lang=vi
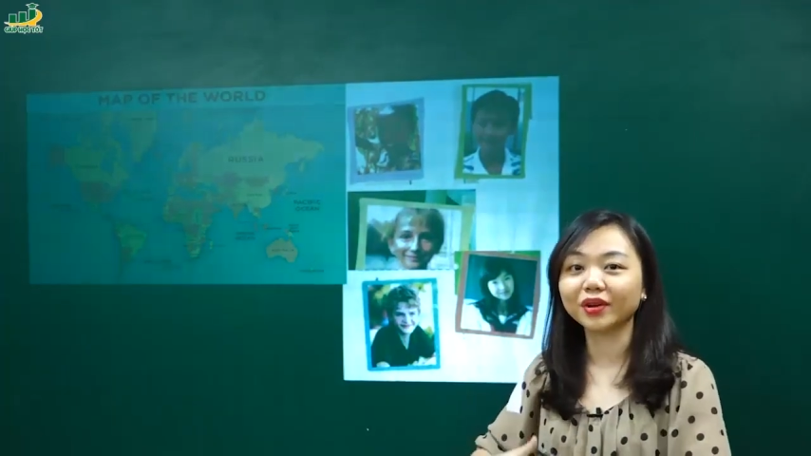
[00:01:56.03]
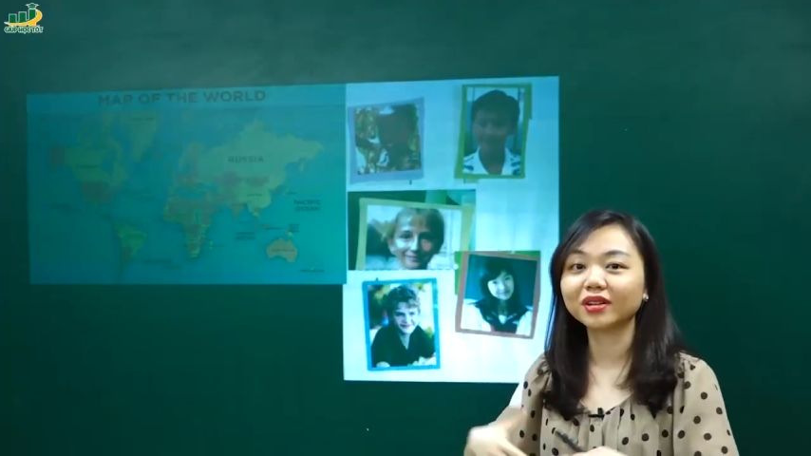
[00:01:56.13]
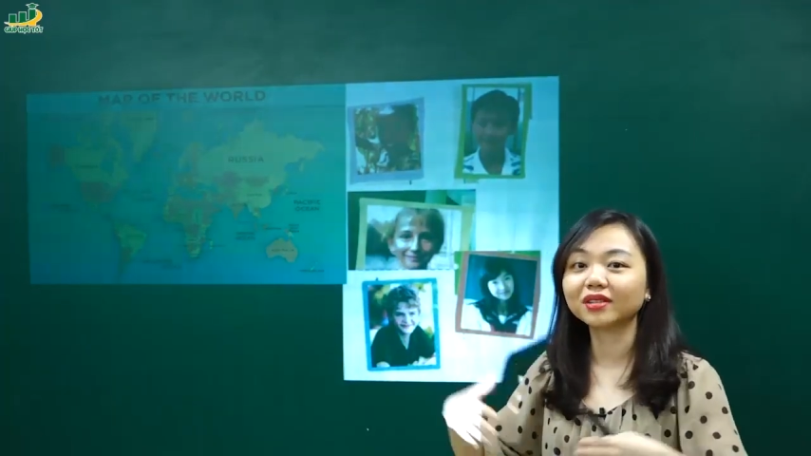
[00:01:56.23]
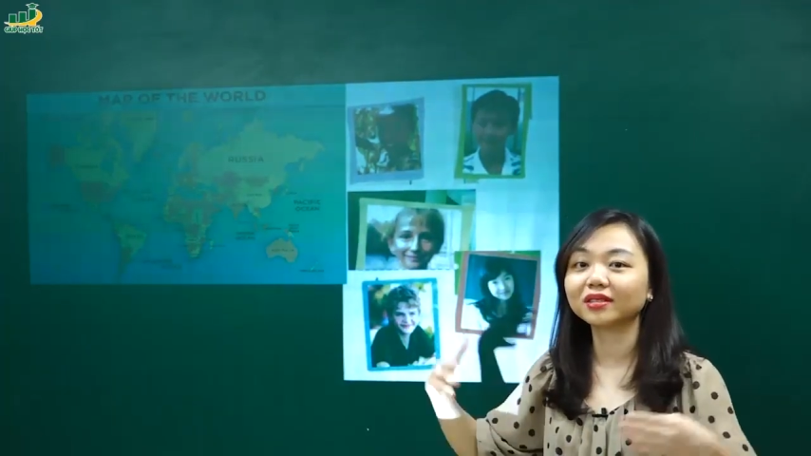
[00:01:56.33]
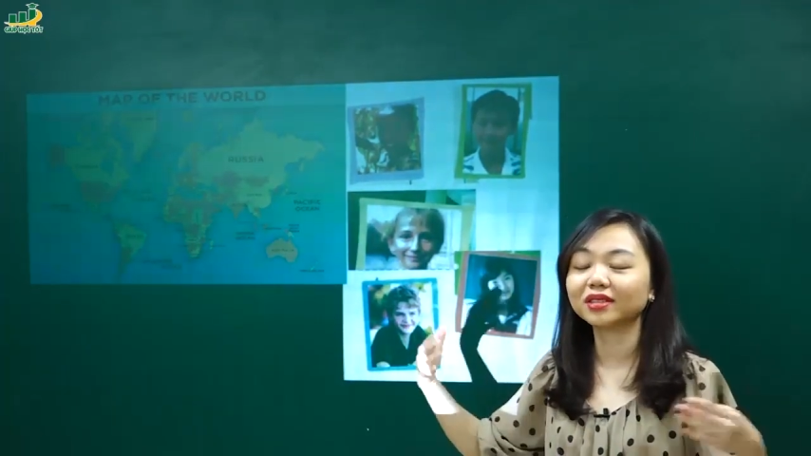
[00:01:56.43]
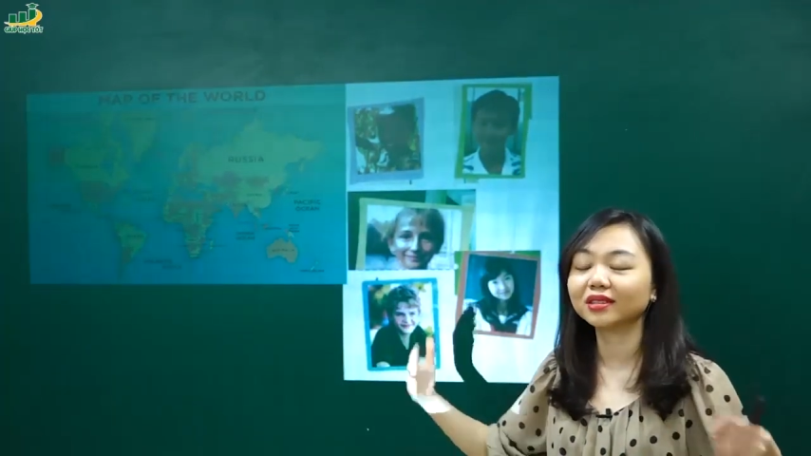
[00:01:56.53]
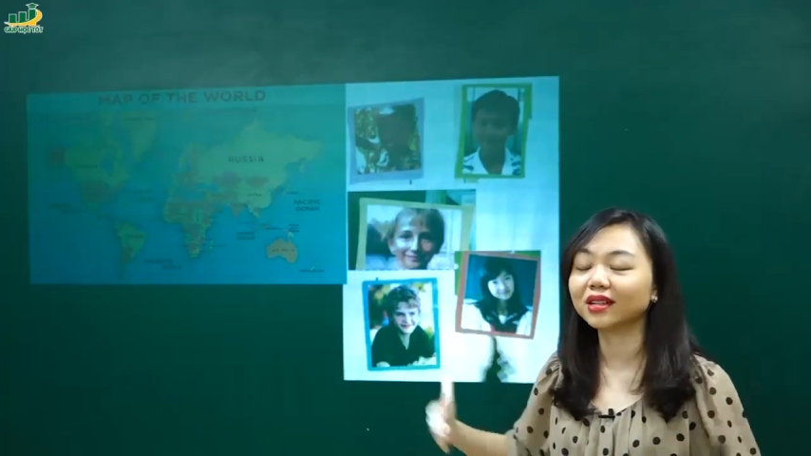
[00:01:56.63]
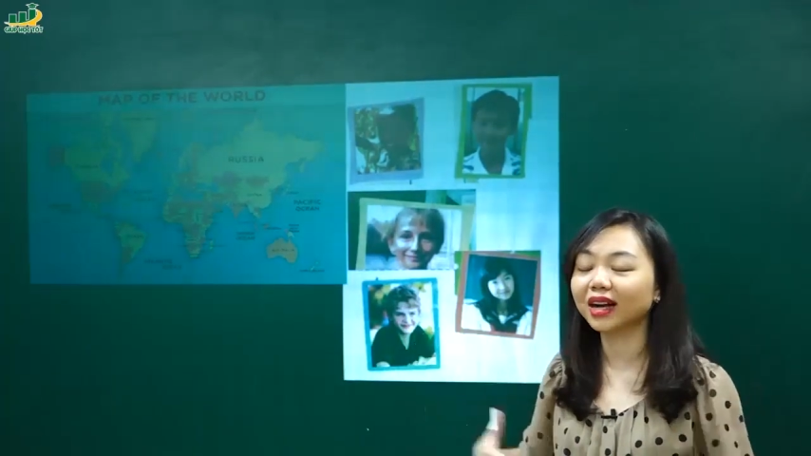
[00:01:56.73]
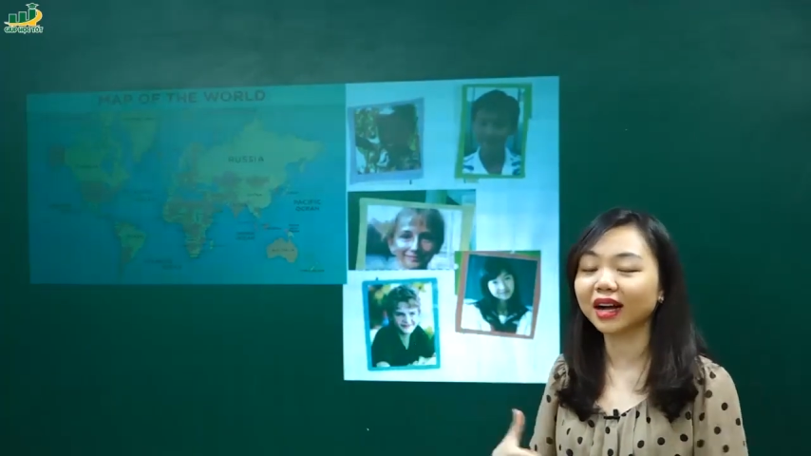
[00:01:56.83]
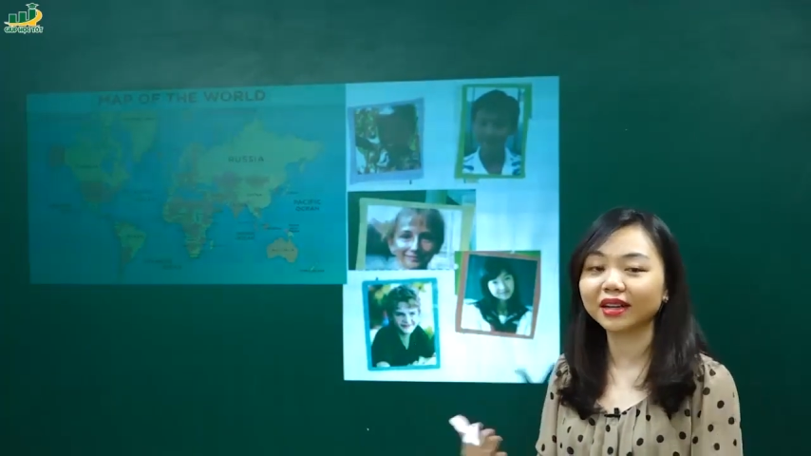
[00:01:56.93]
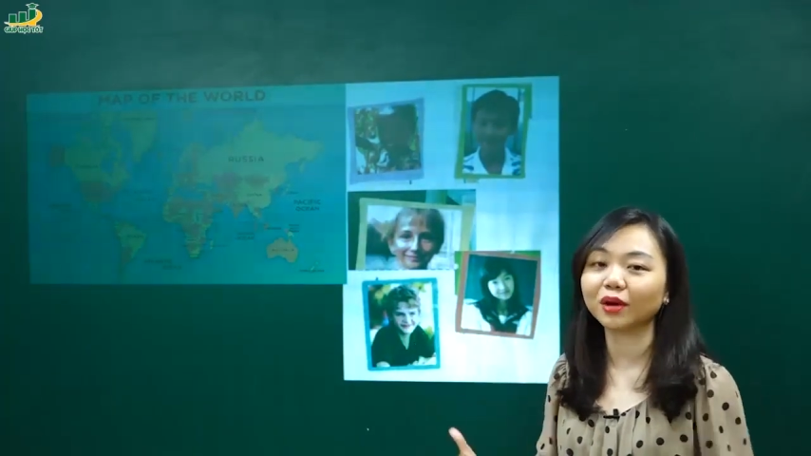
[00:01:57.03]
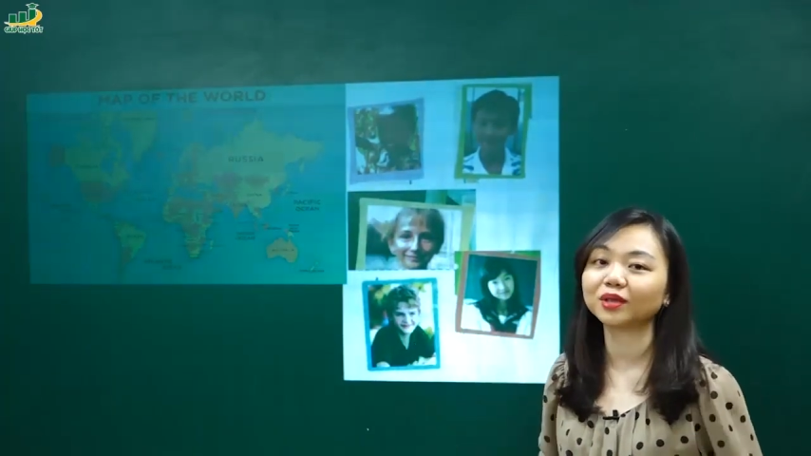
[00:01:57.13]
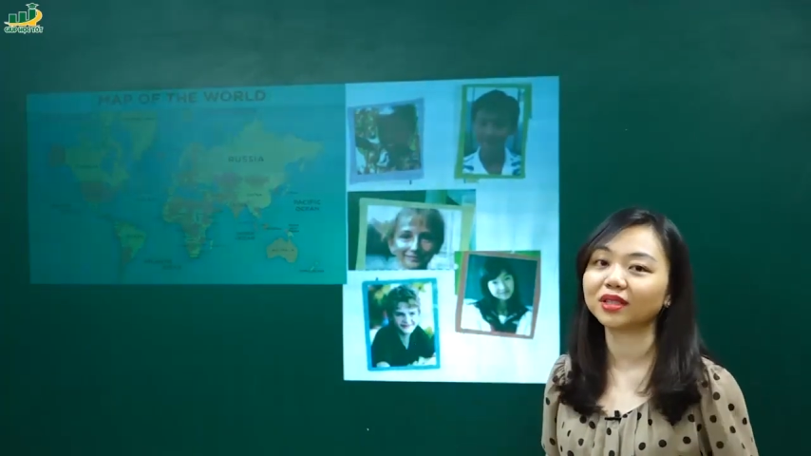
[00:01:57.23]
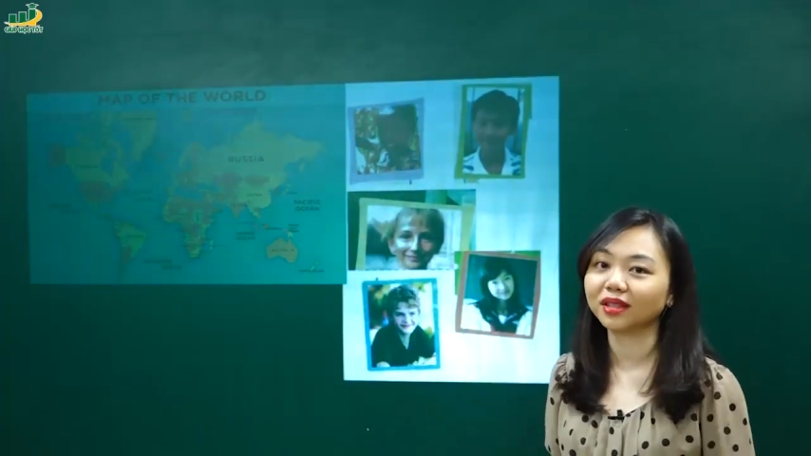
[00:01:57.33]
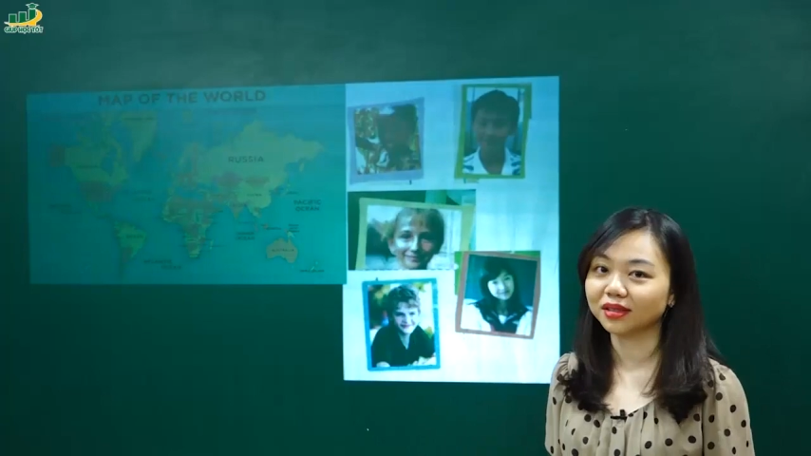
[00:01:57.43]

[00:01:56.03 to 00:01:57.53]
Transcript: những những nước khác nhau trên thế